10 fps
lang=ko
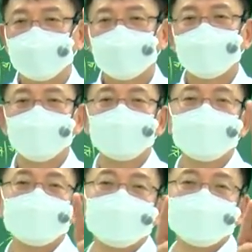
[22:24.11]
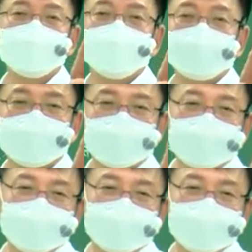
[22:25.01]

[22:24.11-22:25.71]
이거 묶어서 뭐라고 그래요?